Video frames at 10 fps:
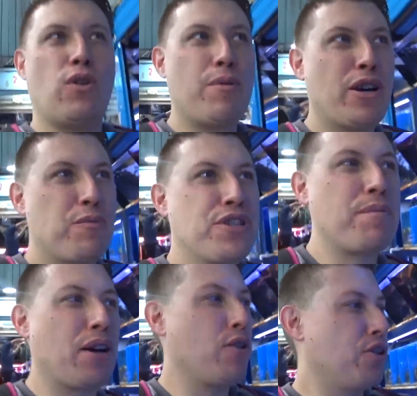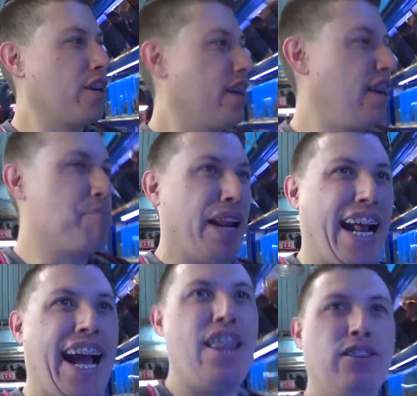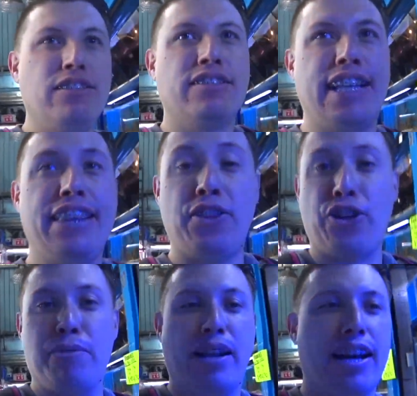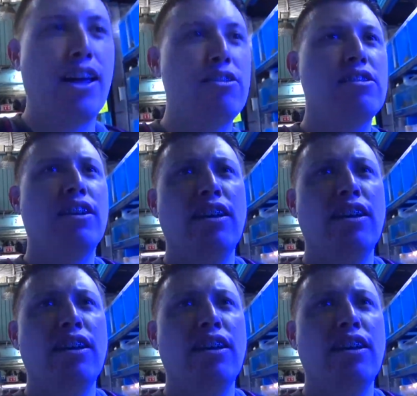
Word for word: Bueno, amigos, pues ya me encuentro aquí en el mercado, dentro del mercado.